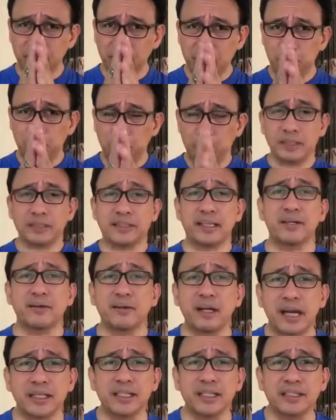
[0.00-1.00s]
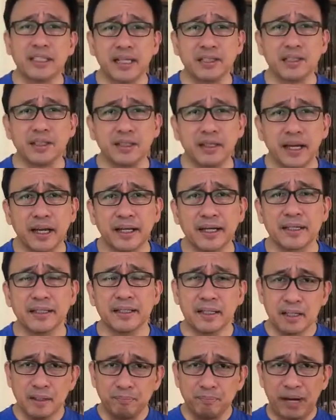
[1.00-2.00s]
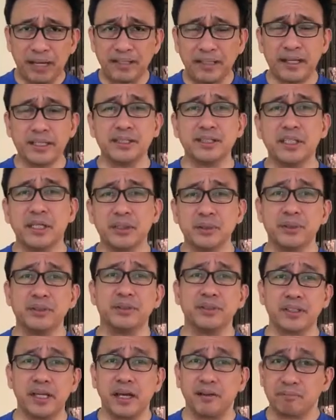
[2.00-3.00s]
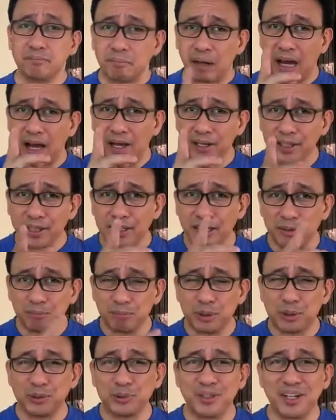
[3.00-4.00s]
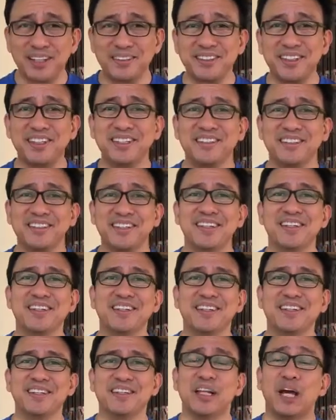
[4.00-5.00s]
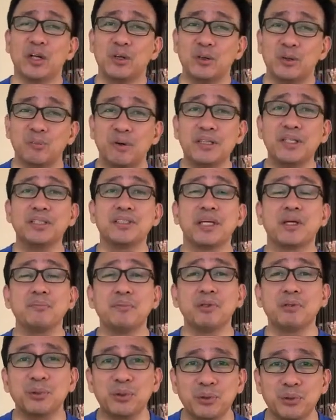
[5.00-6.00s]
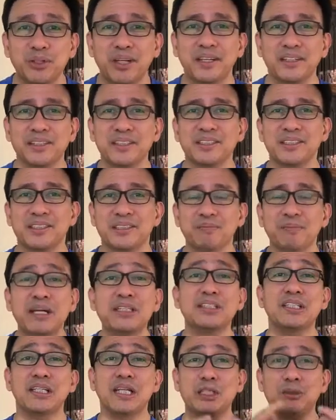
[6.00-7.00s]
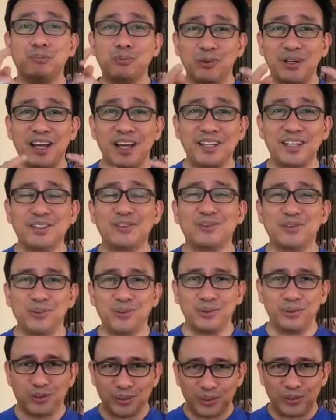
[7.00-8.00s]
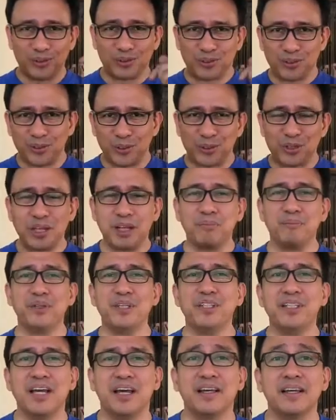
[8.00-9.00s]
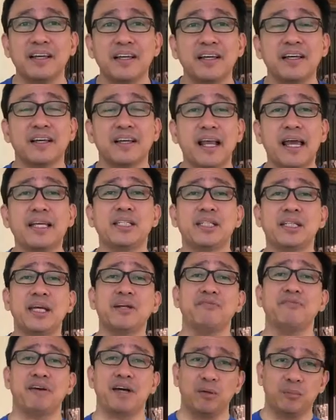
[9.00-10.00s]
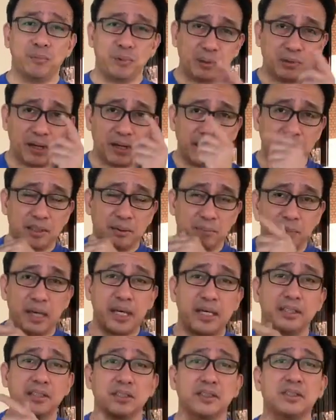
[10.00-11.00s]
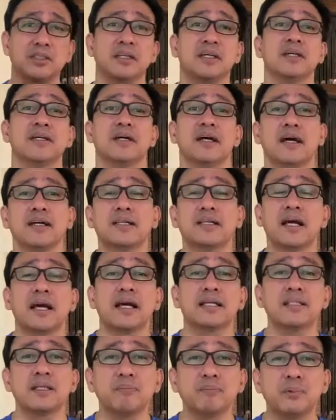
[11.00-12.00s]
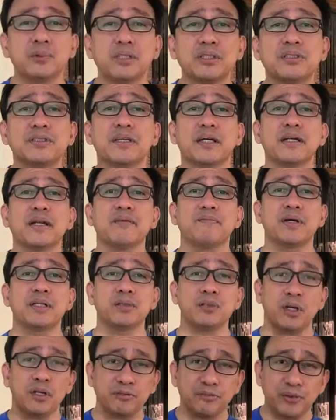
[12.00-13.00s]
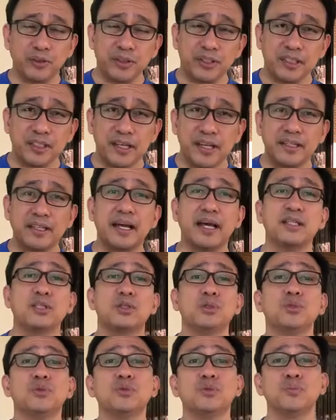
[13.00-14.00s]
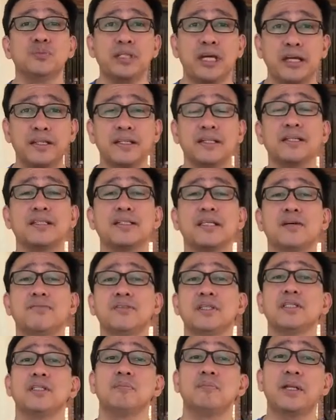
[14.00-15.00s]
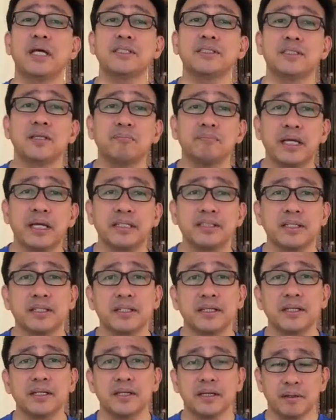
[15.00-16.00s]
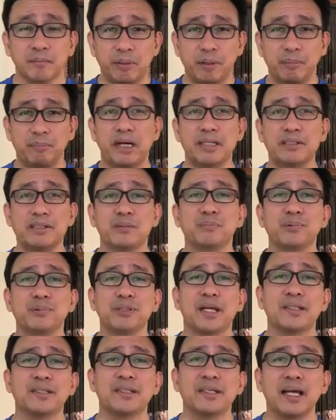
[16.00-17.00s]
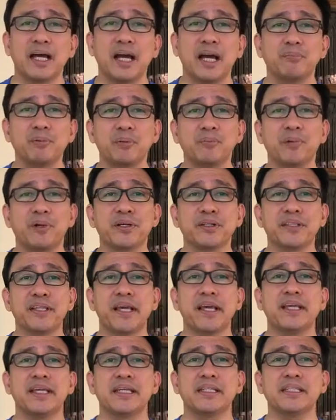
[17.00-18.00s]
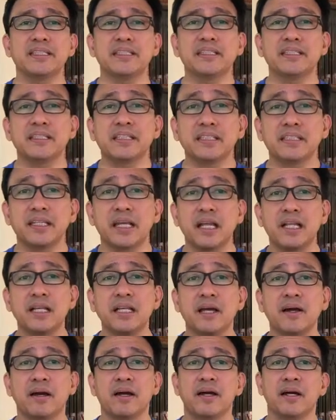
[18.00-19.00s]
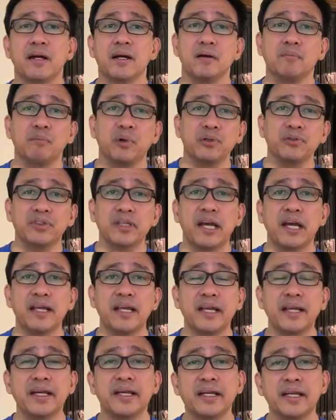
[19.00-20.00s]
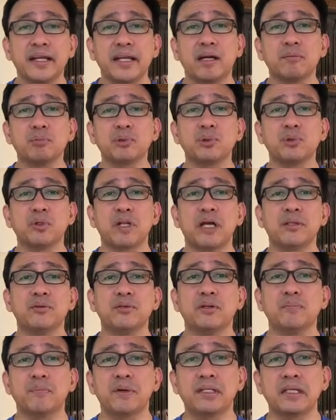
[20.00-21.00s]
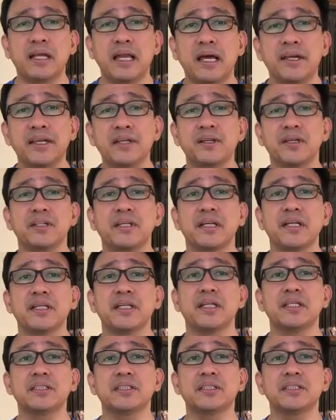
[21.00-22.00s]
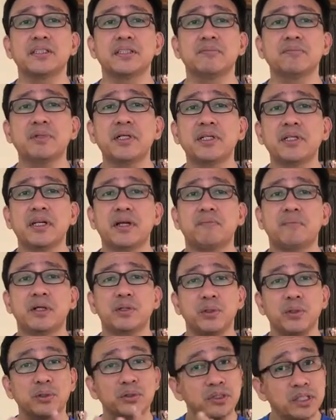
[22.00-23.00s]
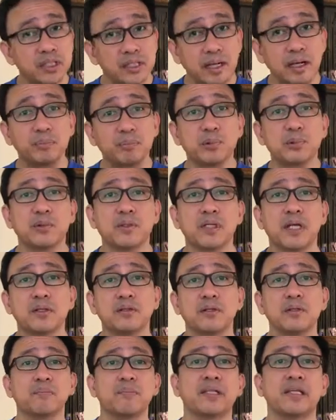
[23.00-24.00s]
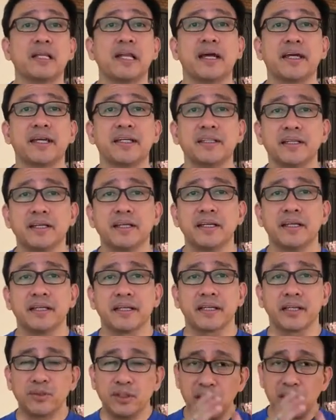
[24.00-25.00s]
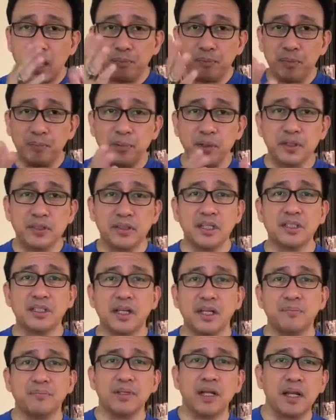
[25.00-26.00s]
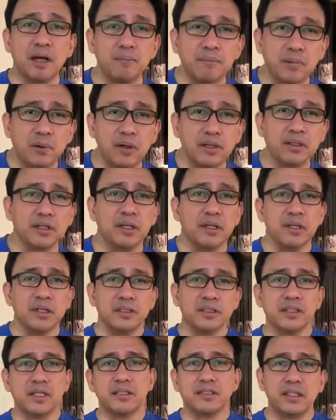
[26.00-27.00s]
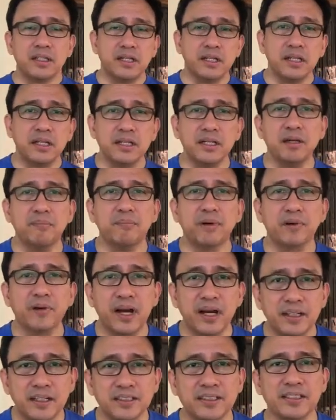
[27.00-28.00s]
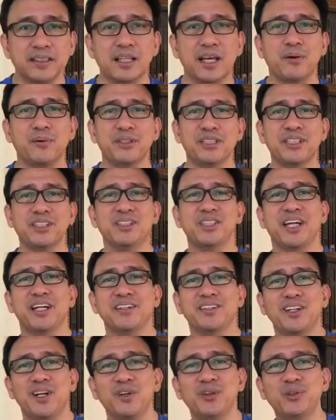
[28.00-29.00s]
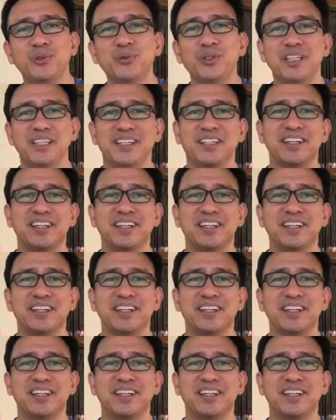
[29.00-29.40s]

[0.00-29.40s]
punta tayo lagi sa ating uh, panyaya sa inyo. Yan, bahagi ng mission natin na ano, maging cyber missionaries. Evangelize po lagi through itong social media. Like, share, follow po itong ating page at ang ating pong Instagram at Thought for the Day at ang ating YouTube channel na TFTD Blessed and Blessing. Pagbati po natin ng happy birthday kina Sister Celia Monte Alegre ng Apostolado ng Panalangin. Ganyan rin kay Sister Mirna Manos din ng Apostolado ng Panalangin. Ganun happy birthday sa love na love kong si Ate Lilia Morales, asawa ni General Louis.